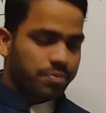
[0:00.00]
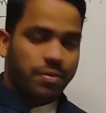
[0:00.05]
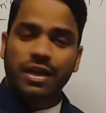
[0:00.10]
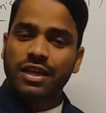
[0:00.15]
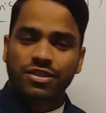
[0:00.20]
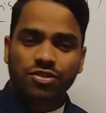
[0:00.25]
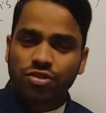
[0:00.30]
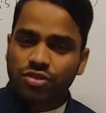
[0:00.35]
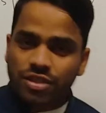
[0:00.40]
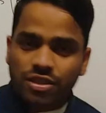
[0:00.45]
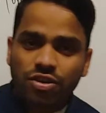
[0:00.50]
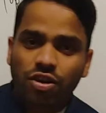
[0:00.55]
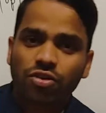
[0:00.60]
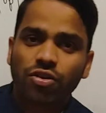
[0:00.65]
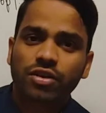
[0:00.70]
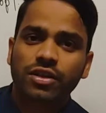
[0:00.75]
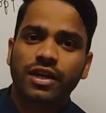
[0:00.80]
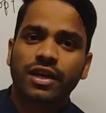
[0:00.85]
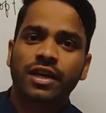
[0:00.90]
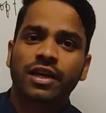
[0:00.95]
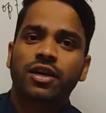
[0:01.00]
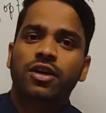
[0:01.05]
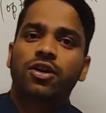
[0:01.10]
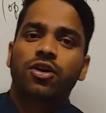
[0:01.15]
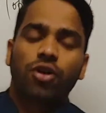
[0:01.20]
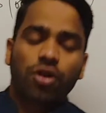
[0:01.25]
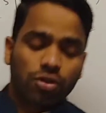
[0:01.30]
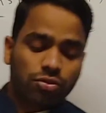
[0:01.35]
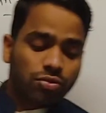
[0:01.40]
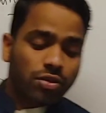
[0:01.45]
प्ले स्टोर से डाउनलोड करें
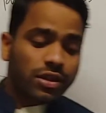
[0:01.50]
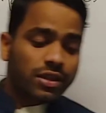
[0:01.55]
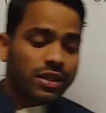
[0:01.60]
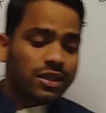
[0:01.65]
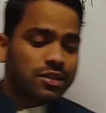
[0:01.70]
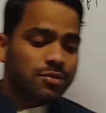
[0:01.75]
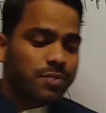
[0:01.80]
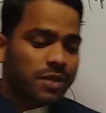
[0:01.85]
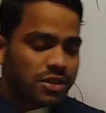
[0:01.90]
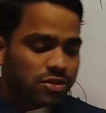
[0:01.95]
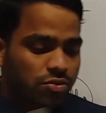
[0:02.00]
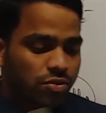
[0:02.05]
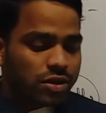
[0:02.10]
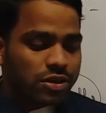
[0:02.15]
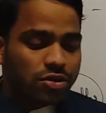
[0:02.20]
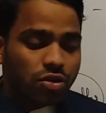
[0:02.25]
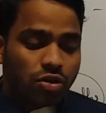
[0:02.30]
और तुरंत इस बैच को